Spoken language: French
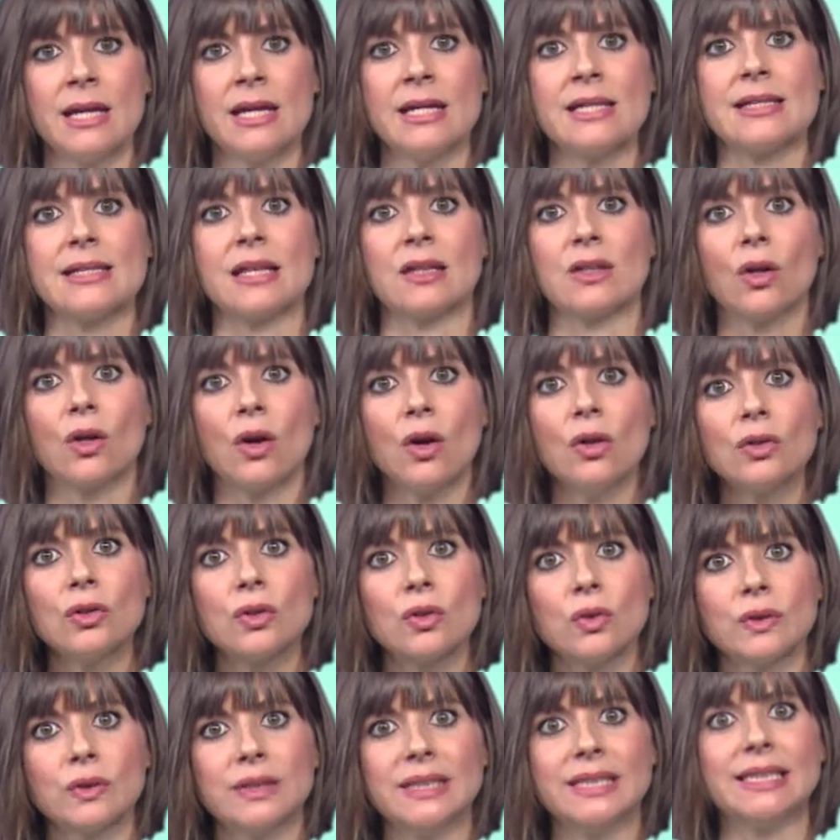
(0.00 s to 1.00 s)
Cette grande
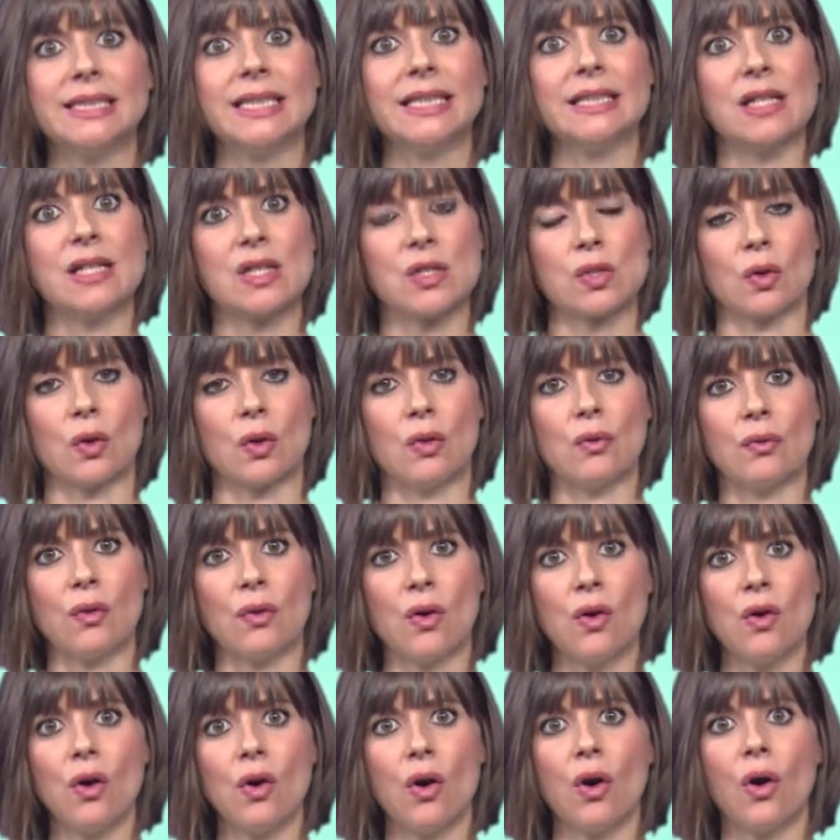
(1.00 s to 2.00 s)
quantité de
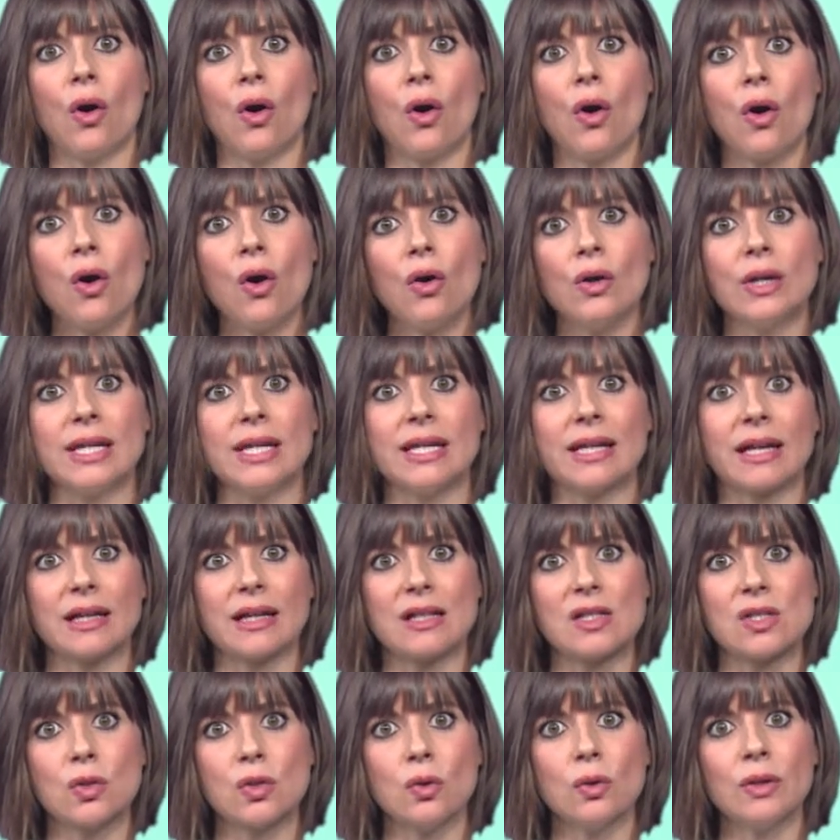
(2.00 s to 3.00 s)
solvants rend les
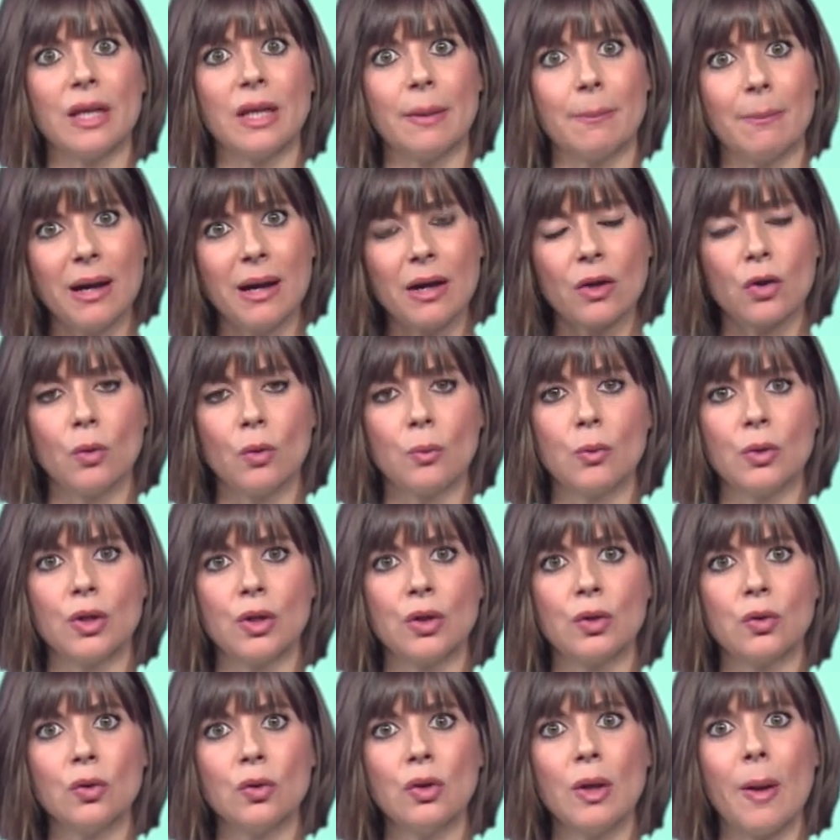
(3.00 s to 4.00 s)
cristaux des
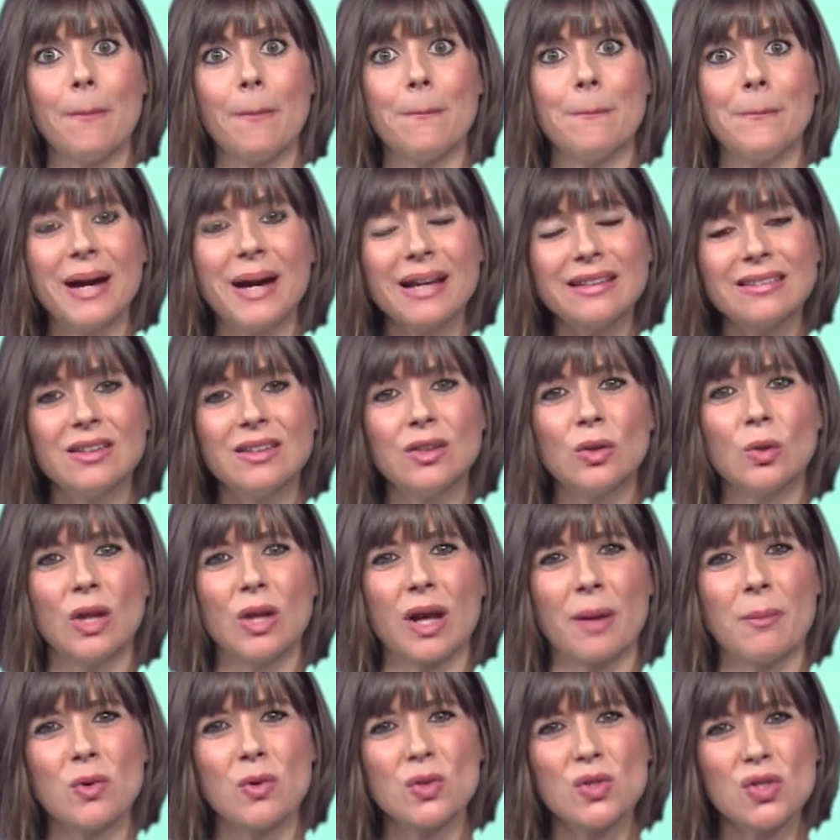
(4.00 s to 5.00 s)
macromolécules
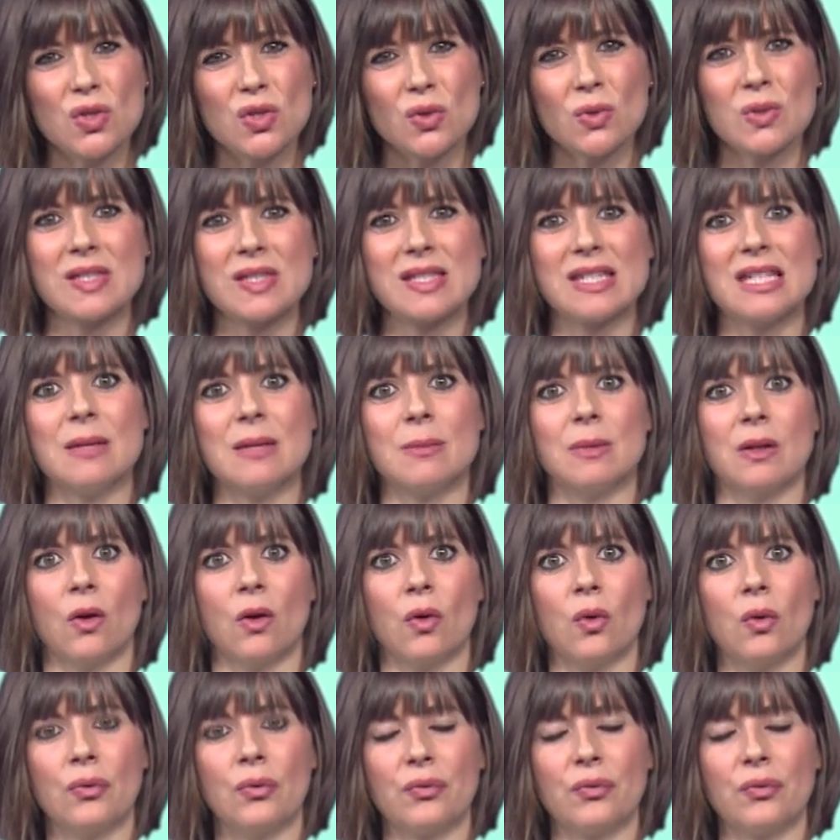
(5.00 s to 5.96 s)
particulièrement sensibles au